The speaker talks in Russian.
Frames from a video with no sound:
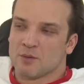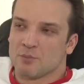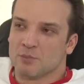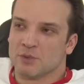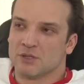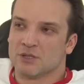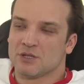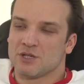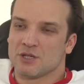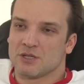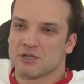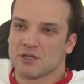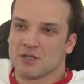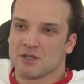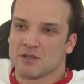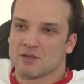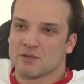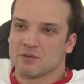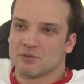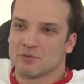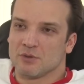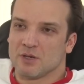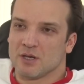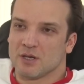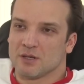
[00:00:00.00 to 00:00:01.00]
Мы начинали с
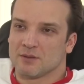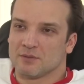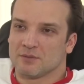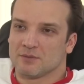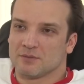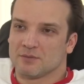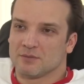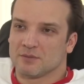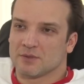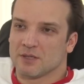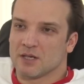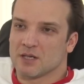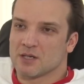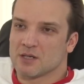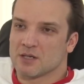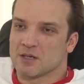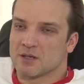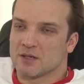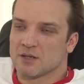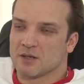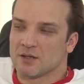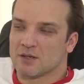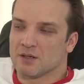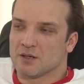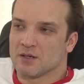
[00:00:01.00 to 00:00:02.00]
нуля. Я
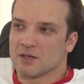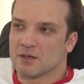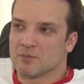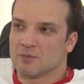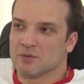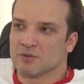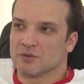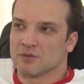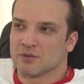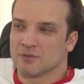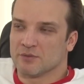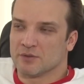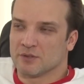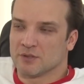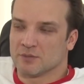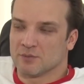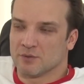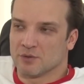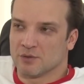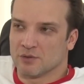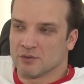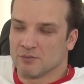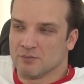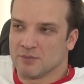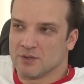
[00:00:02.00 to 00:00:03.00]
же работаю в этом
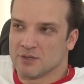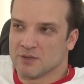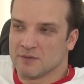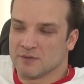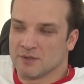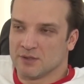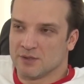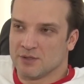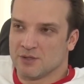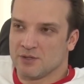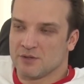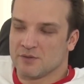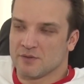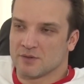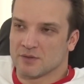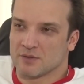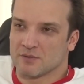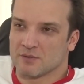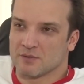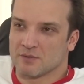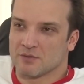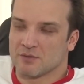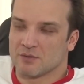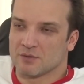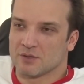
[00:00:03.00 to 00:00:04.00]
клубе с
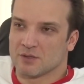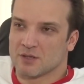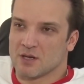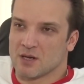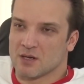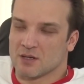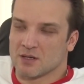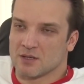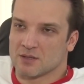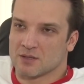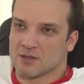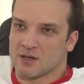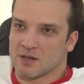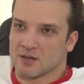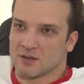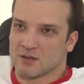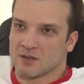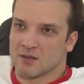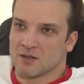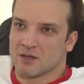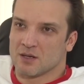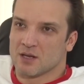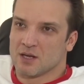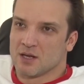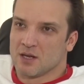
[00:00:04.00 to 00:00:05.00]
2004 года, как раз
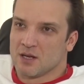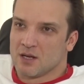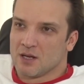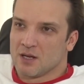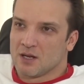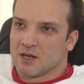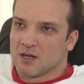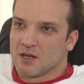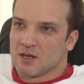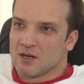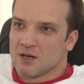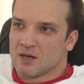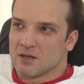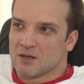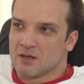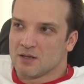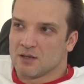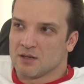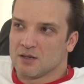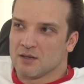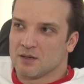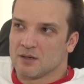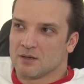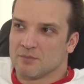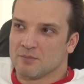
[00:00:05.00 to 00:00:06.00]
когда
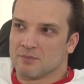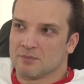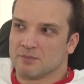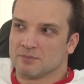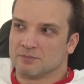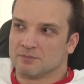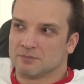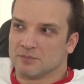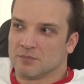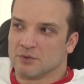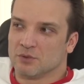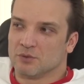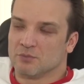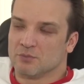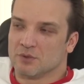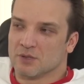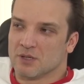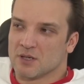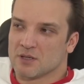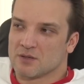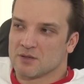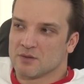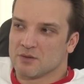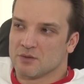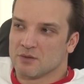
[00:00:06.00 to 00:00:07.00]
э, он был
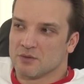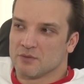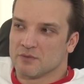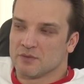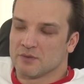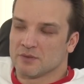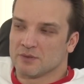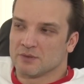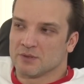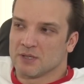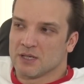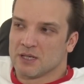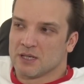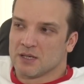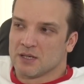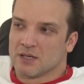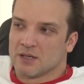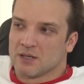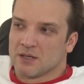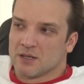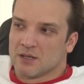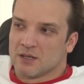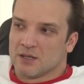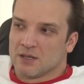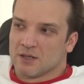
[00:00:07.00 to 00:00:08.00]
основан.
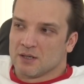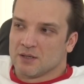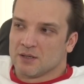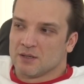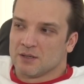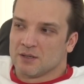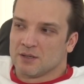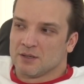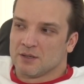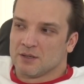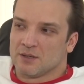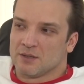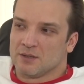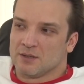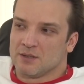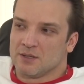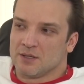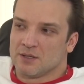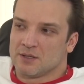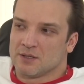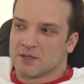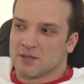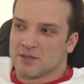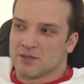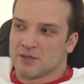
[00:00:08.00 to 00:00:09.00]
И
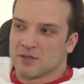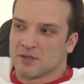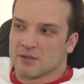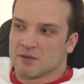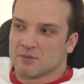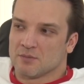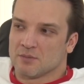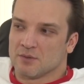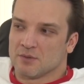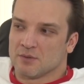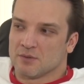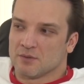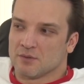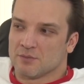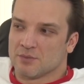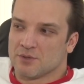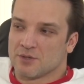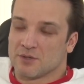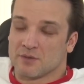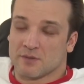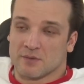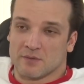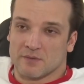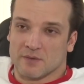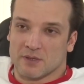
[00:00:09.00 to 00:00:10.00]
здесь сначала было
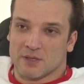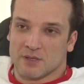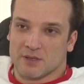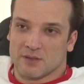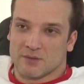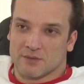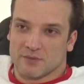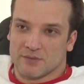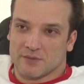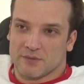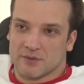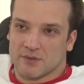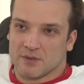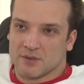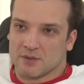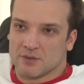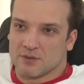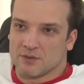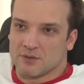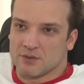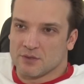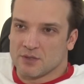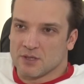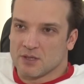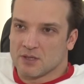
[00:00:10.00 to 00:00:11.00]
общество инвалидов,
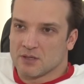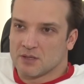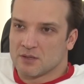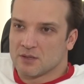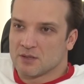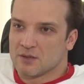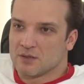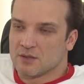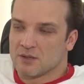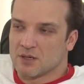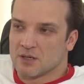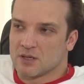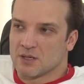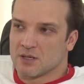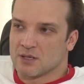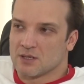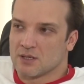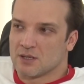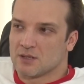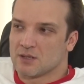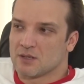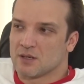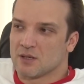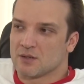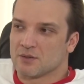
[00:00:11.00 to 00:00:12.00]
то есть, да,
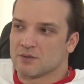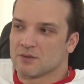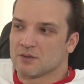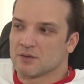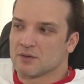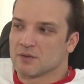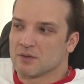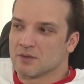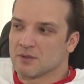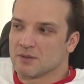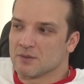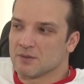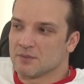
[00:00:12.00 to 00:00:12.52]
организация, которая